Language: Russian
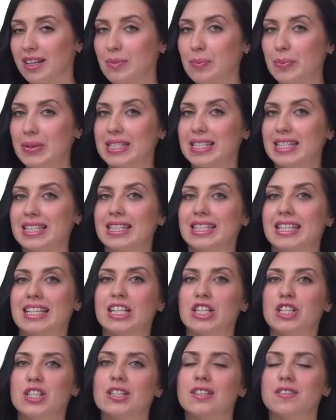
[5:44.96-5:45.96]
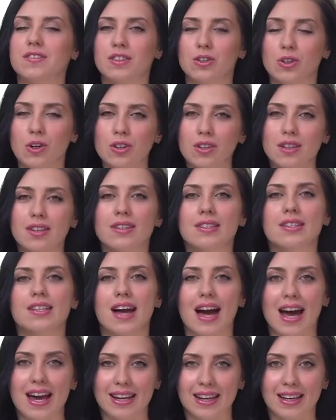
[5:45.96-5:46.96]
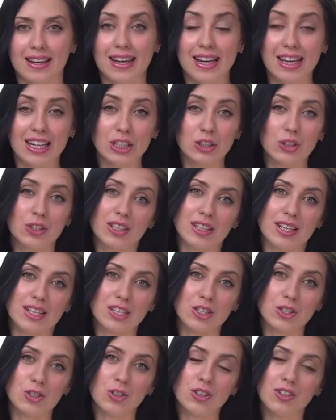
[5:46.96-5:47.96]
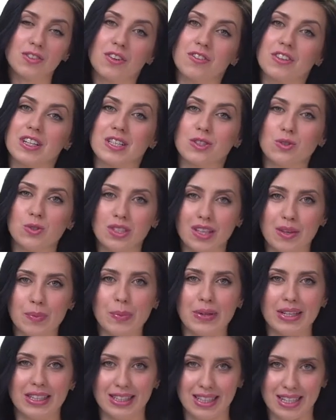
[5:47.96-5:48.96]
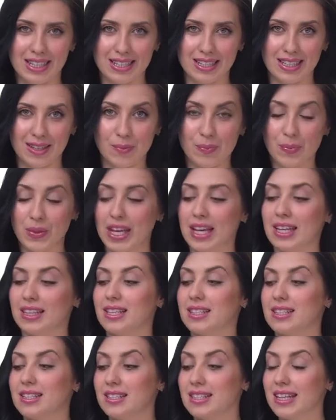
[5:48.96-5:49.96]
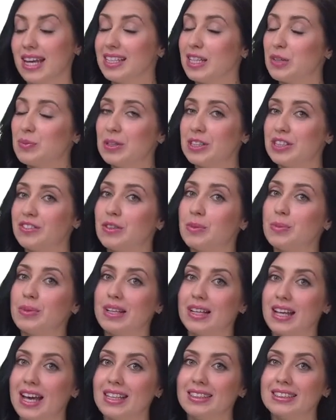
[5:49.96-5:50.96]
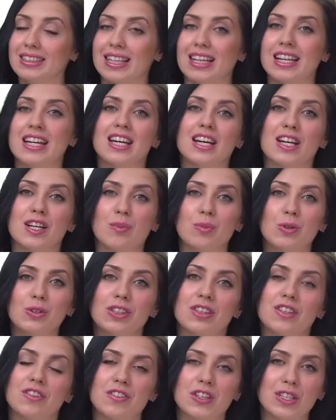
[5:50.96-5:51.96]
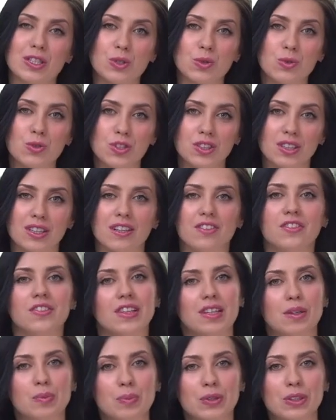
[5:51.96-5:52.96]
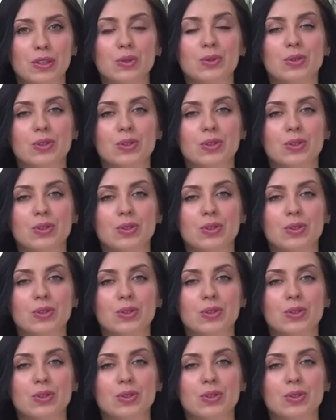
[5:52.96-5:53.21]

композиции лежит цветок тиары, который растет во французской Полинезии. Над созданием этого бриллианта работала француженка Филиппин